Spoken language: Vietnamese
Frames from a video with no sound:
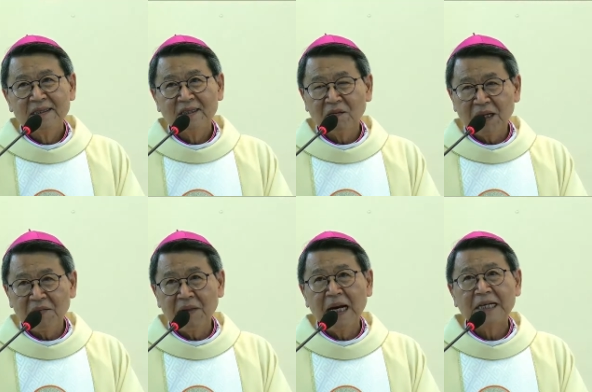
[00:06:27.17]
trong
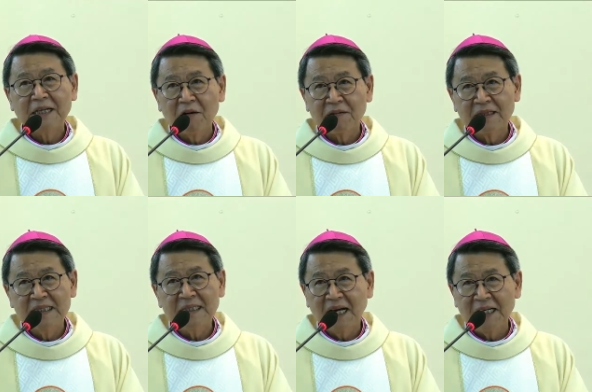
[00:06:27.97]
các bài đọc
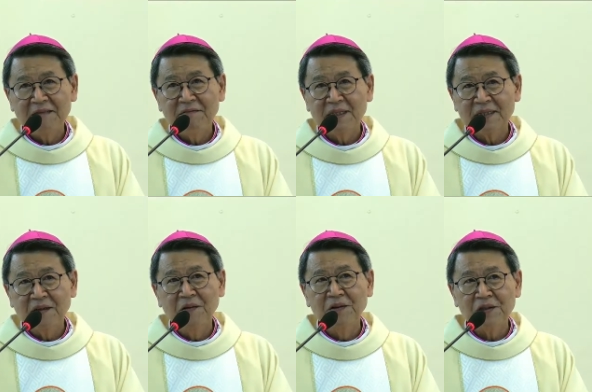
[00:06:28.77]
kinh thánh mà
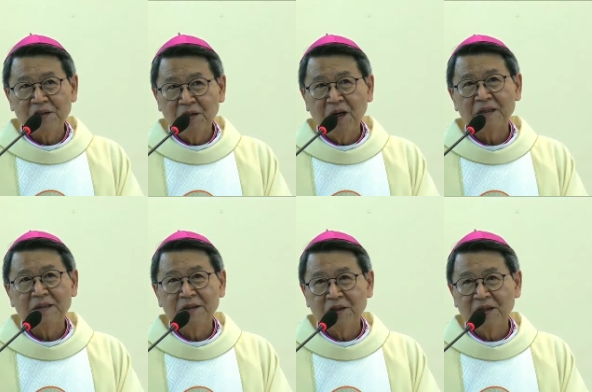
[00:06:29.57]
giáo hội
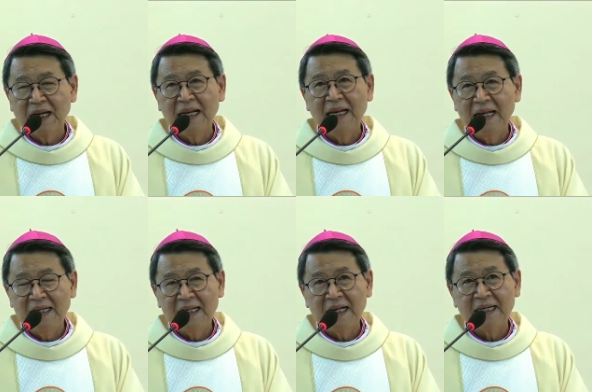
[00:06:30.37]
chọn cho ngày
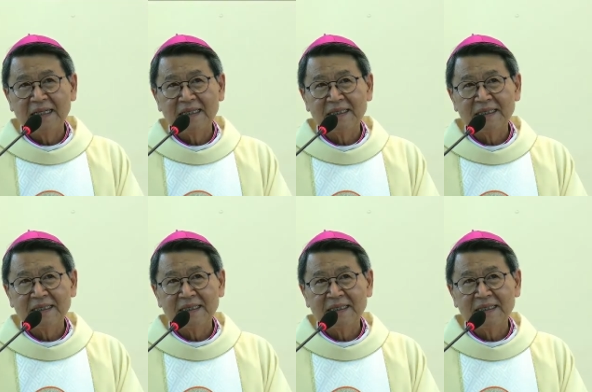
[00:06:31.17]
lễ này